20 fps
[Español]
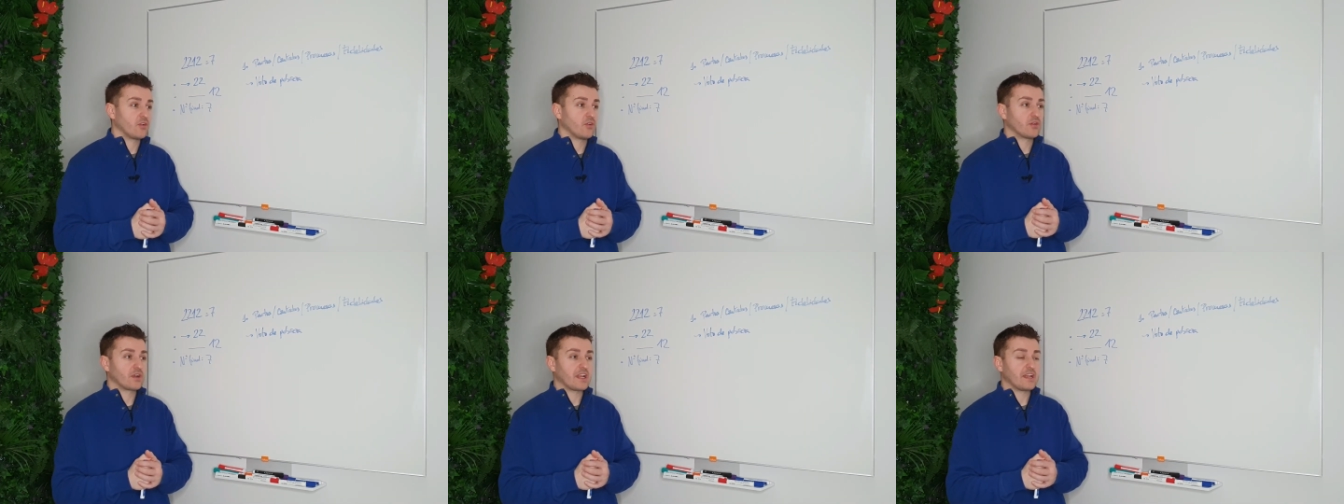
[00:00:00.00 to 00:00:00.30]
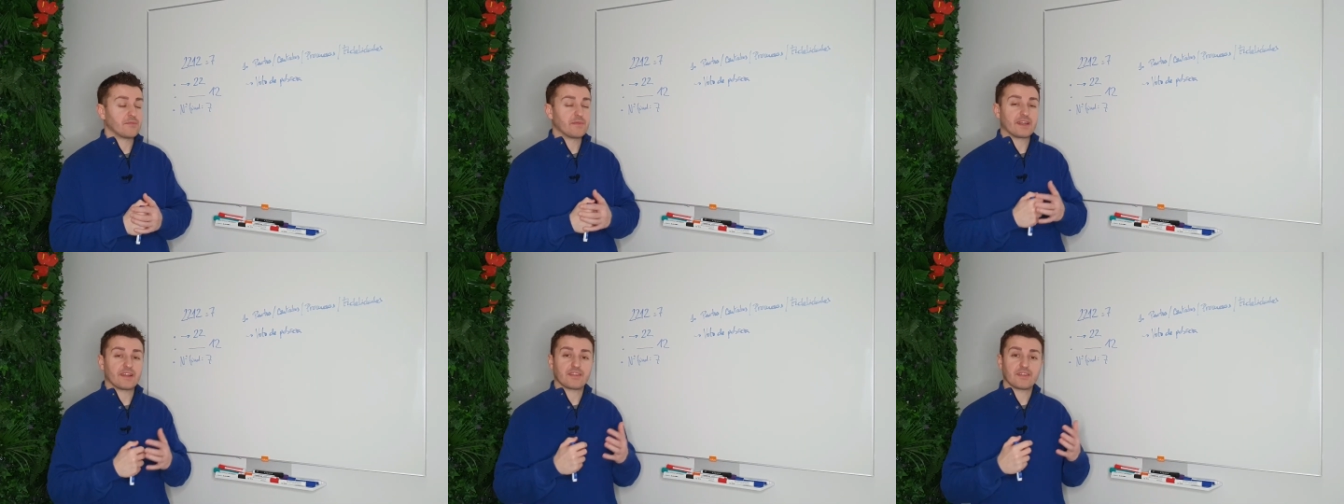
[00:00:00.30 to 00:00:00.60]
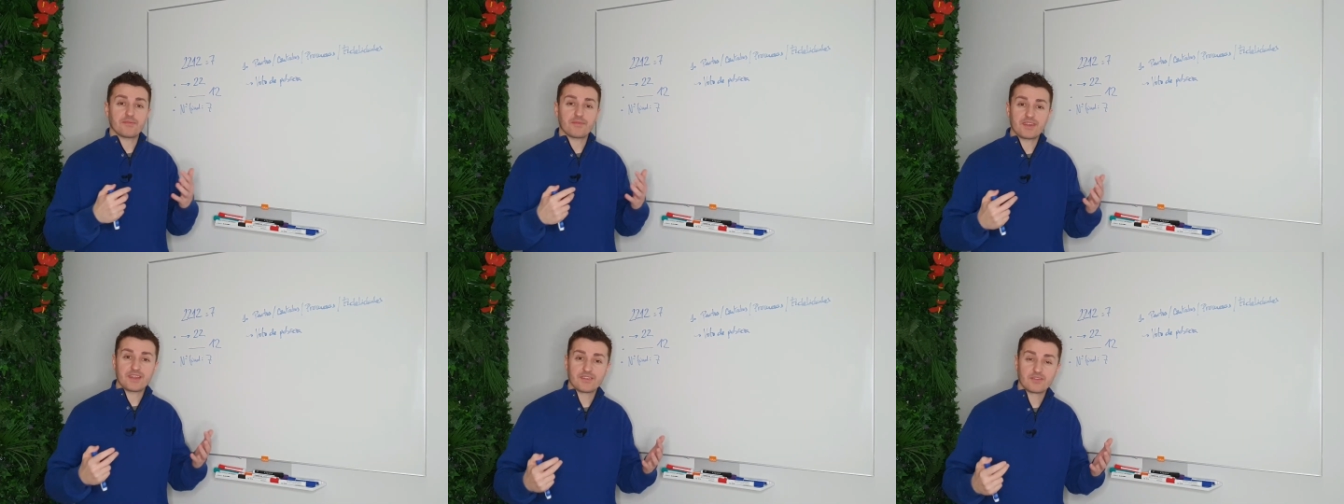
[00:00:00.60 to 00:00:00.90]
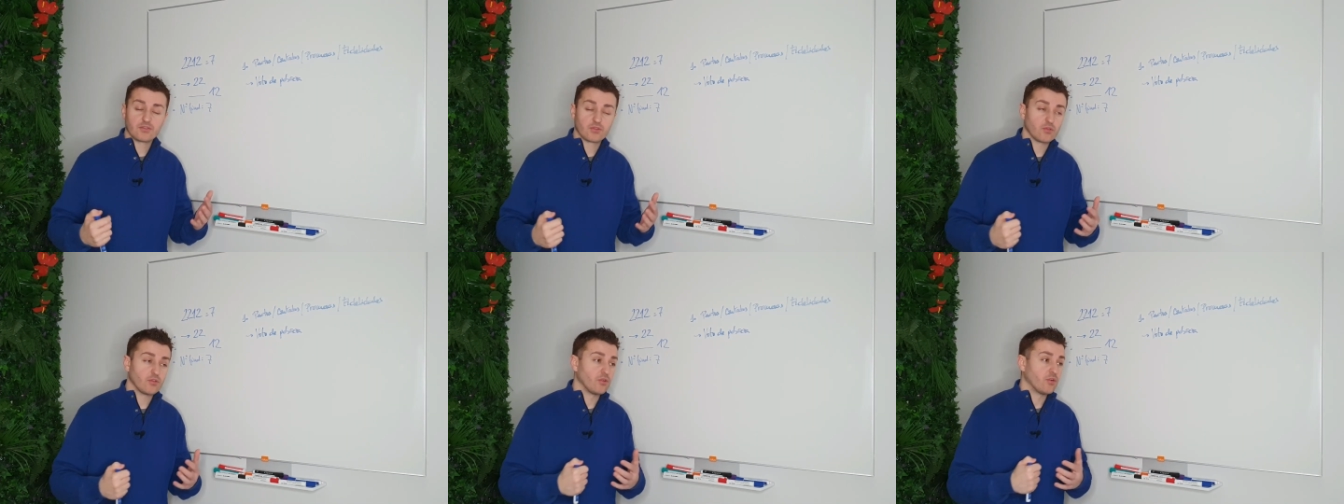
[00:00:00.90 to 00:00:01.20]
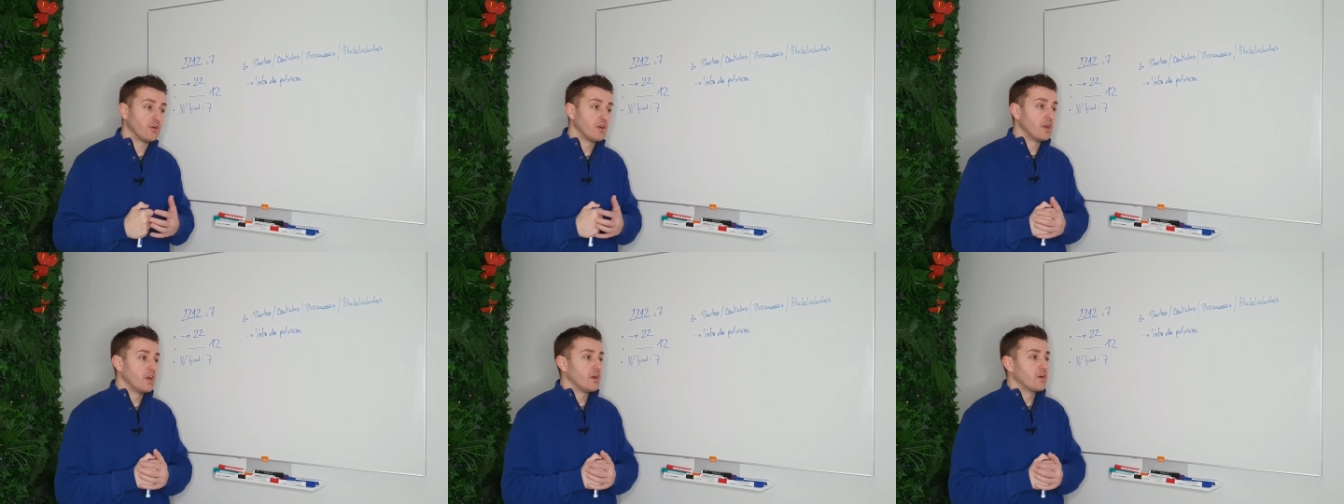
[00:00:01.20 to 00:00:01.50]
con el
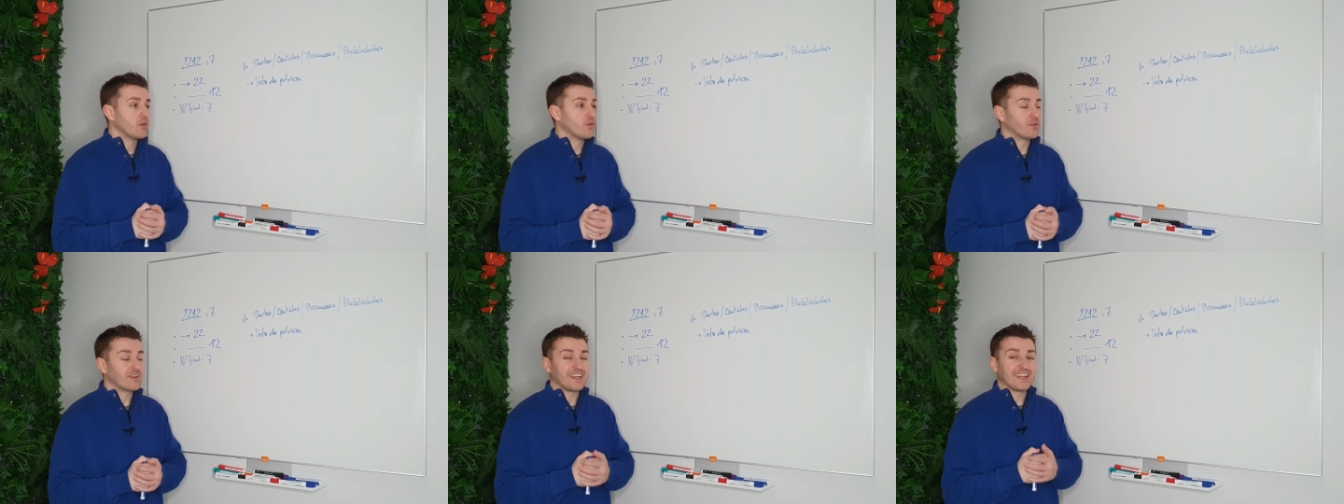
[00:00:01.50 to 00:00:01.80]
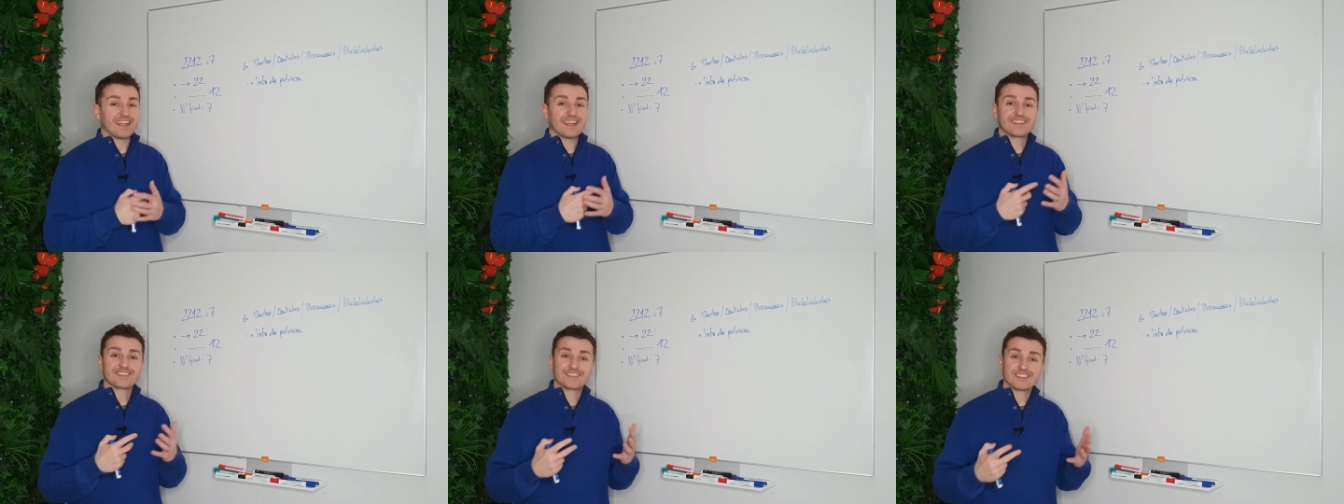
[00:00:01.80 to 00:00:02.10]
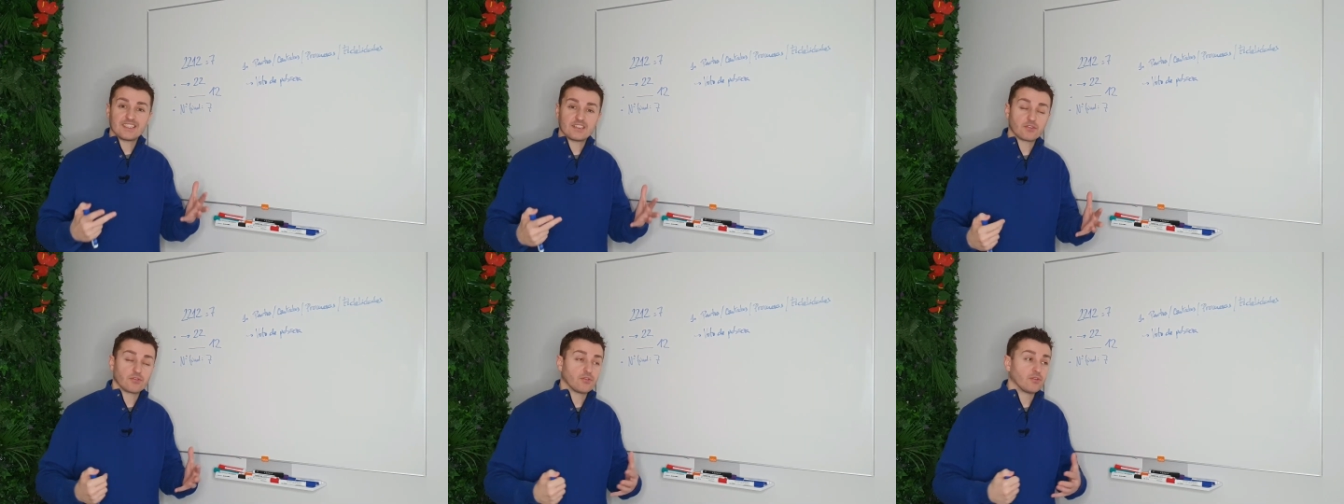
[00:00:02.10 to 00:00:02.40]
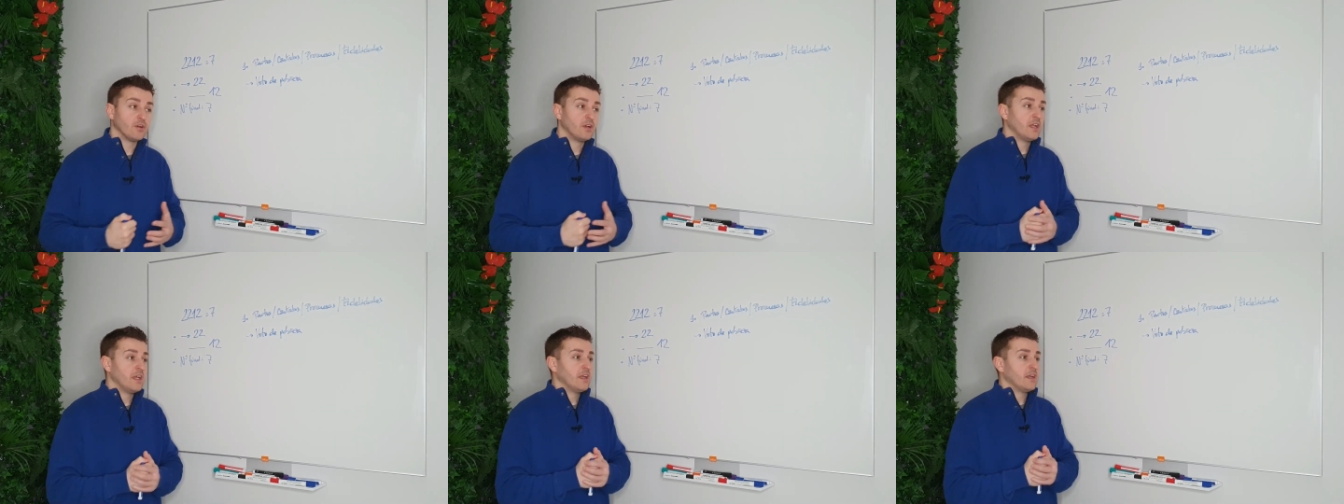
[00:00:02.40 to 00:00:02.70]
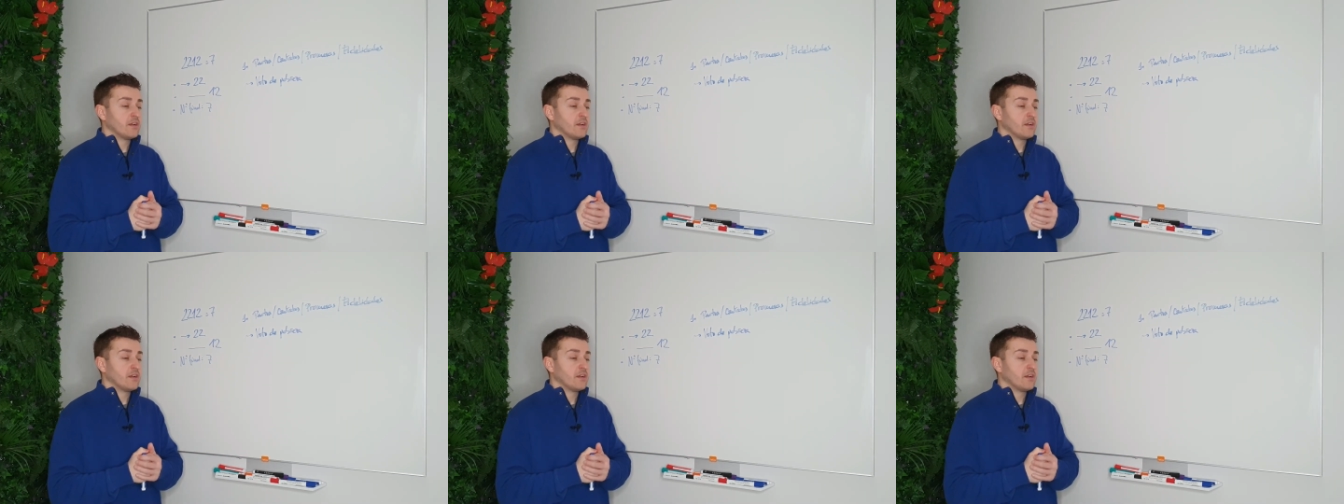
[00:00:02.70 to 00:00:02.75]
merecimiento, con el éxito,